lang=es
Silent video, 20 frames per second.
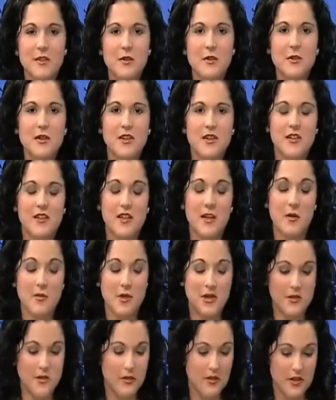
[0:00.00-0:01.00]
y you que están
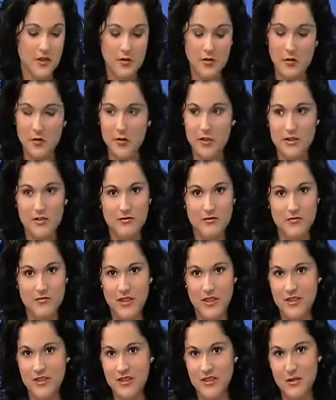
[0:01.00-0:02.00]
hablando de esto
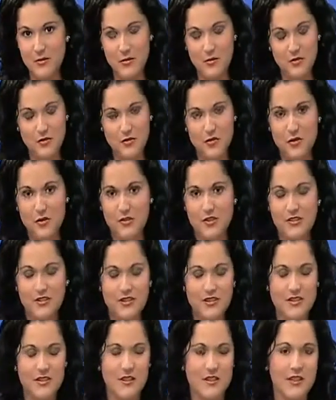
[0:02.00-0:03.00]
en la televisión,
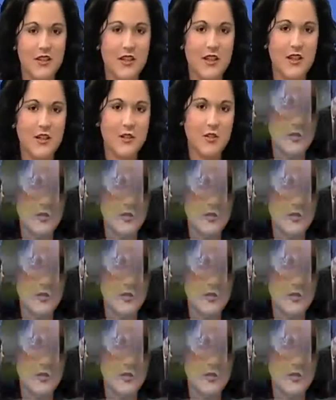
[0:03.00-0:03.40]
etcétera, de las